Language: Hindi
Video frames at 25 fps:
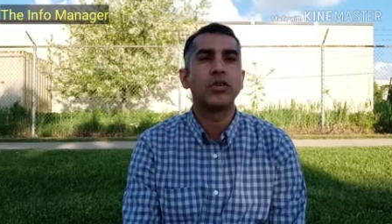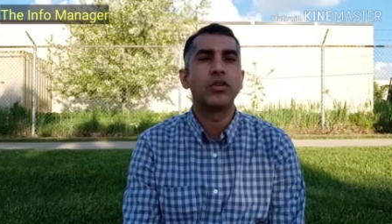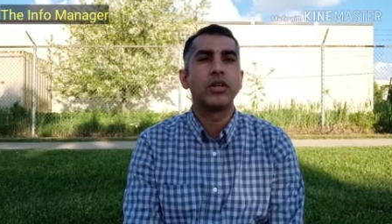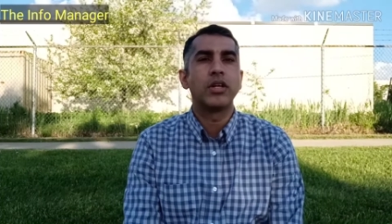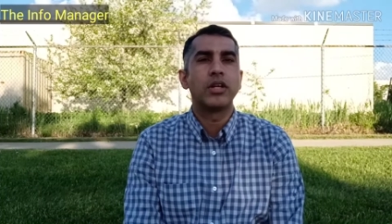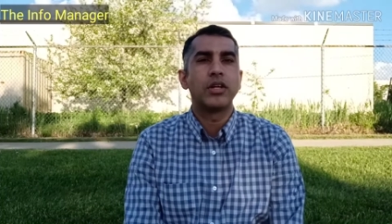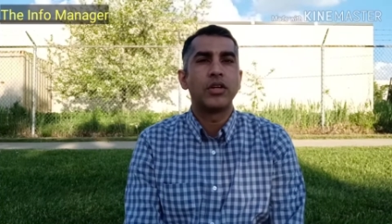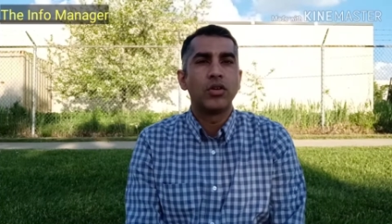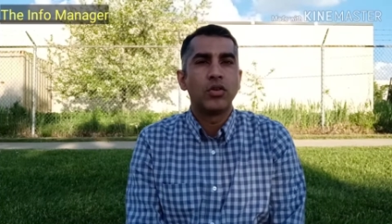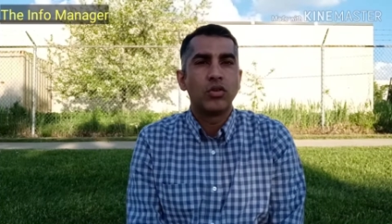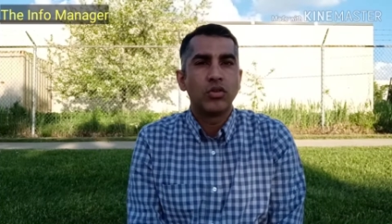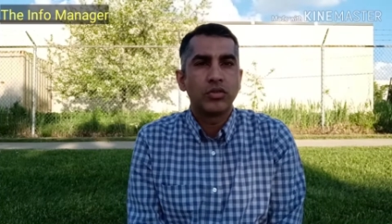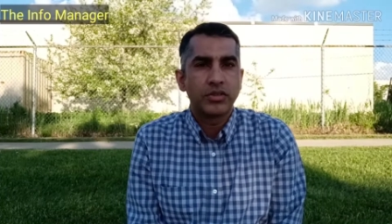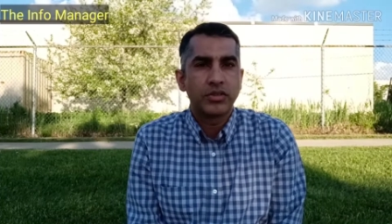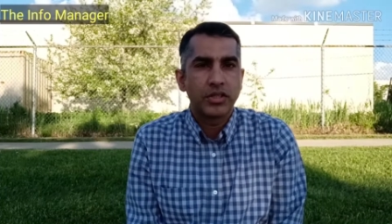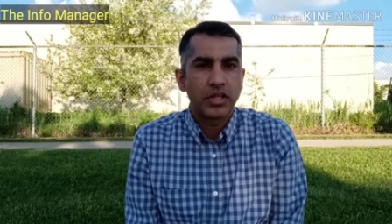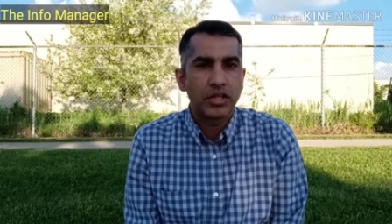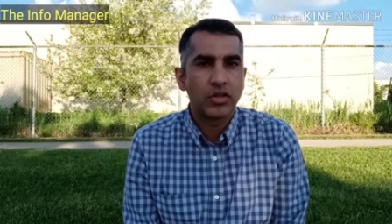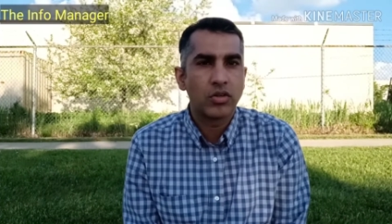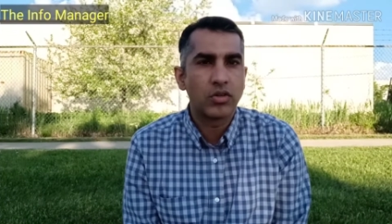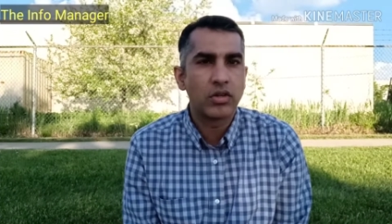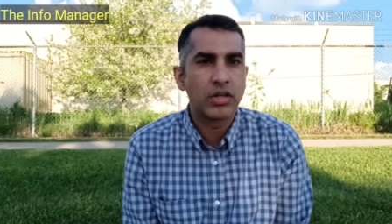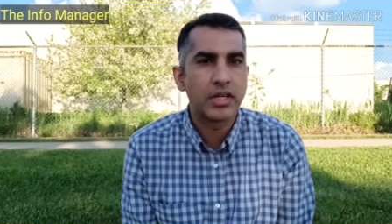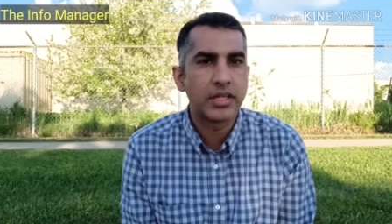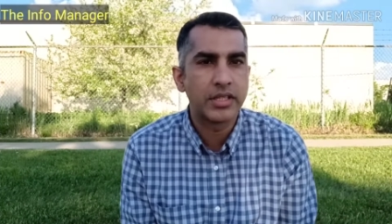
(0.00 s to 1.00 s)
डॉलर नौ हज़ार
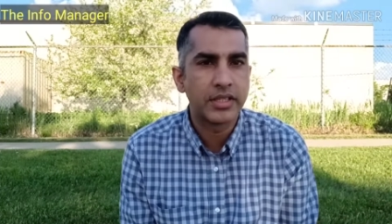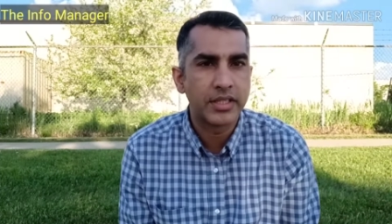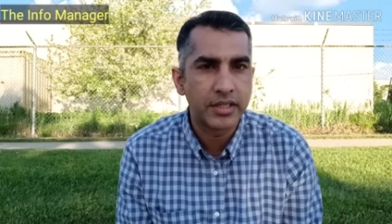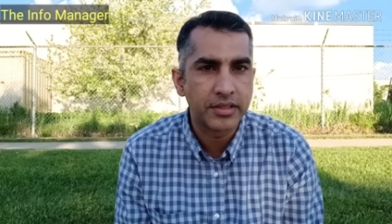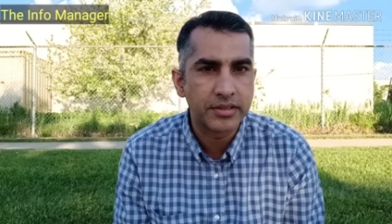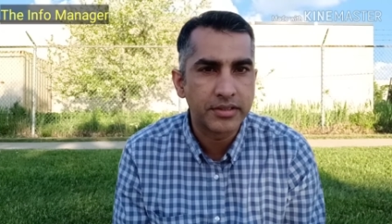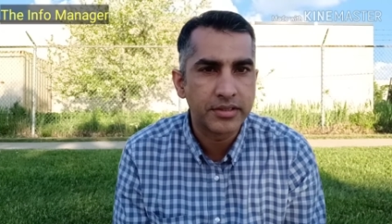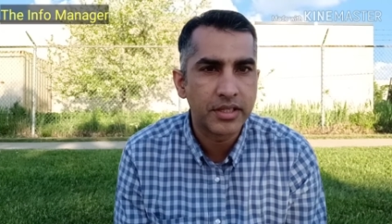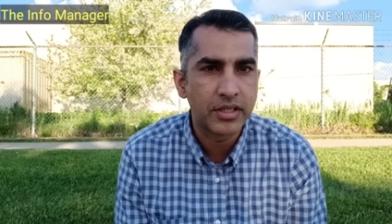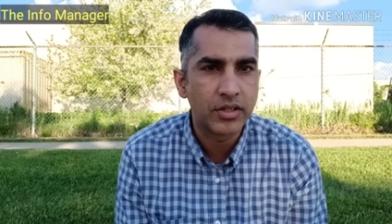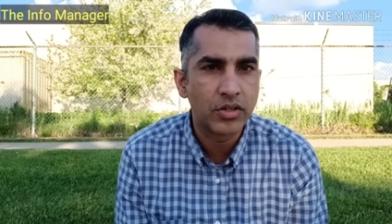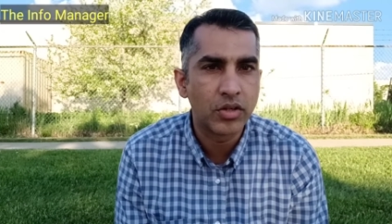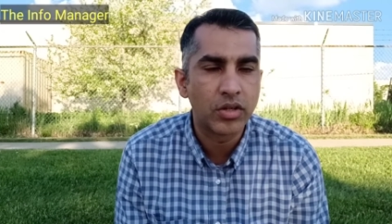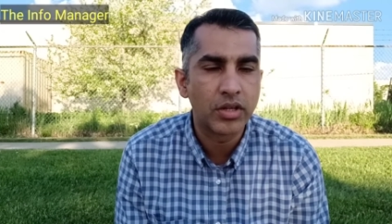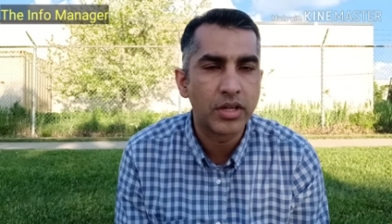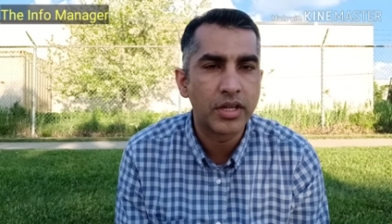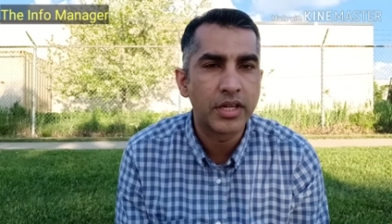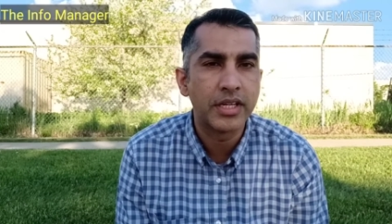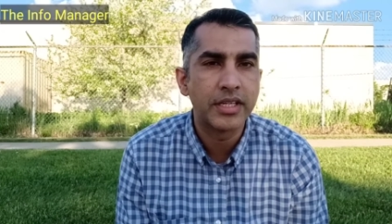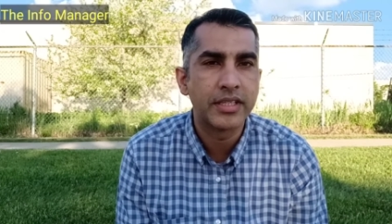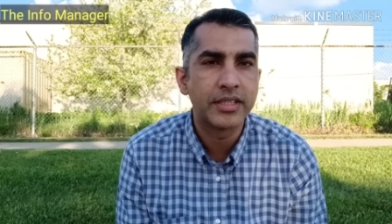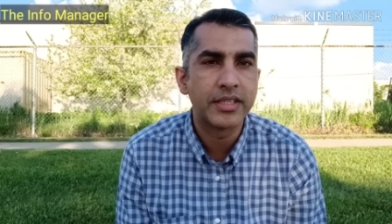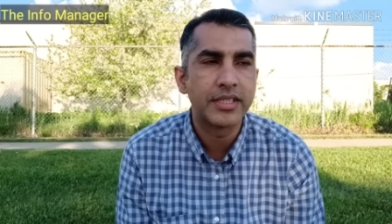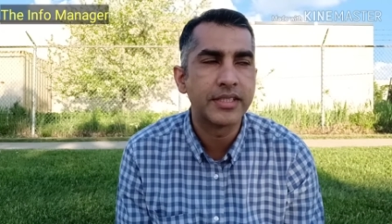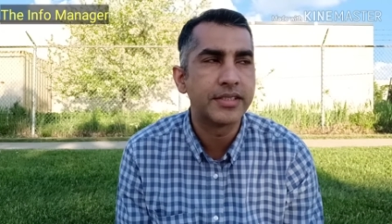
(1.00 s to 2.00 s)
डॉलर दस हज़ार डॉलर
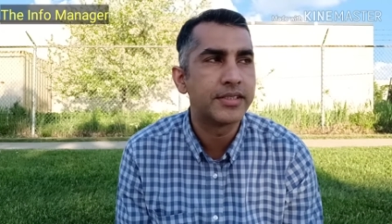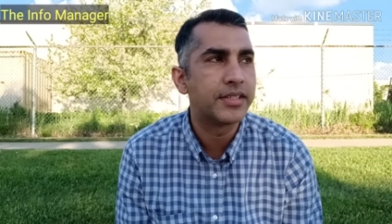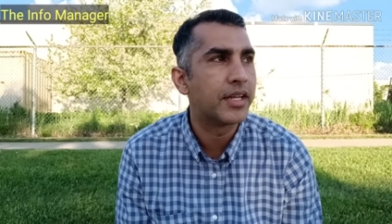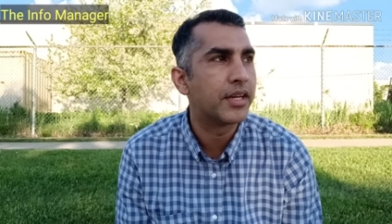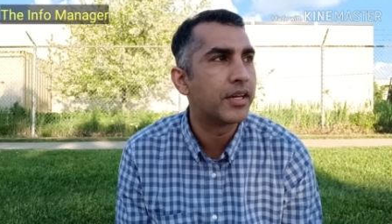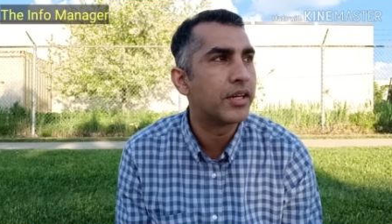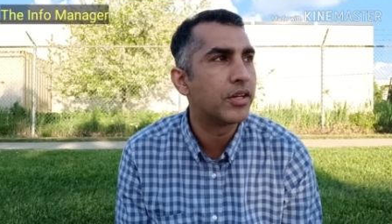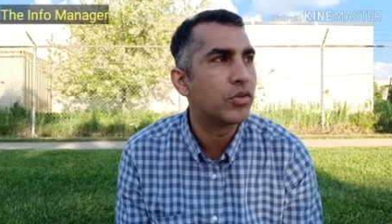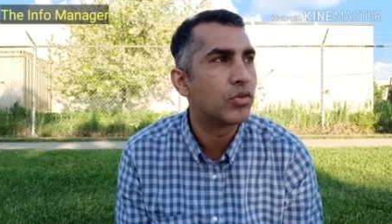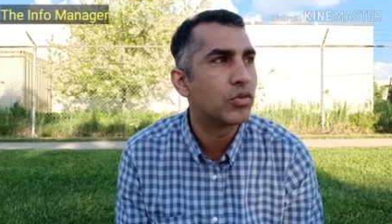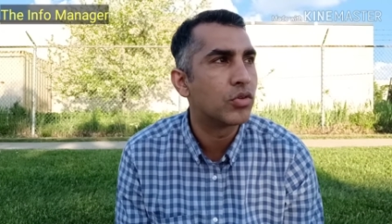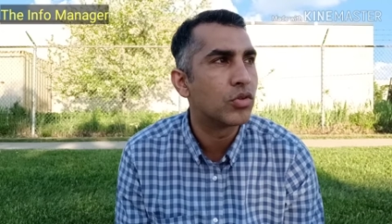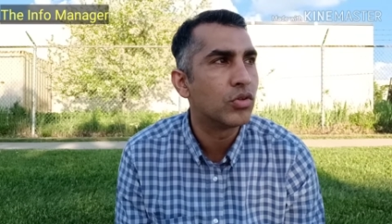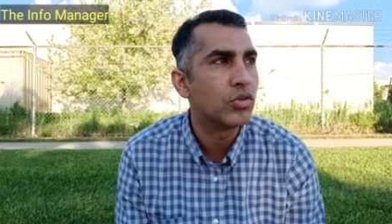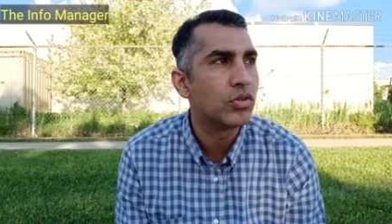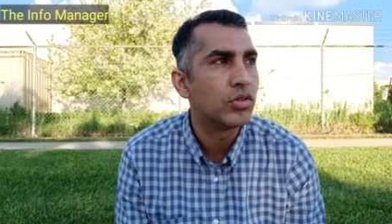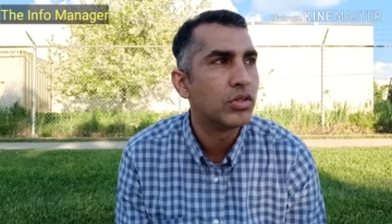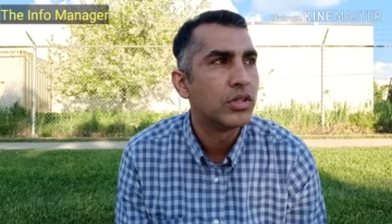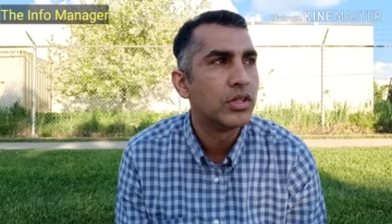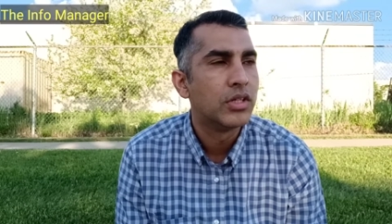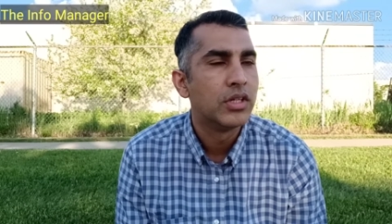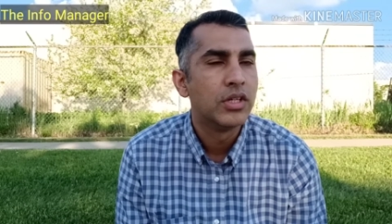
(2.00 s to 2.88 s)
इतनी सैलरी उनको